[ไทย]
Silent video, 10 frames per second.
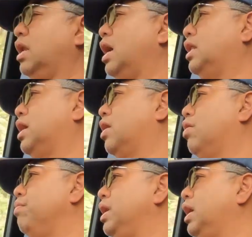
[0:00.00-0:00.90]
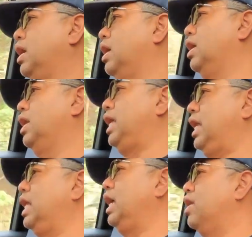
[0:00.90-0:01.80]
นะแต่ก็มีดี
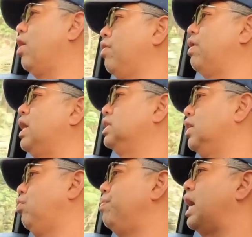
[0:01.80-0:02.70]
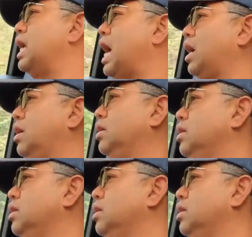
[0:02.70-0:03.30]
ดๆหน่อยเวลาเจอหลุมหนัก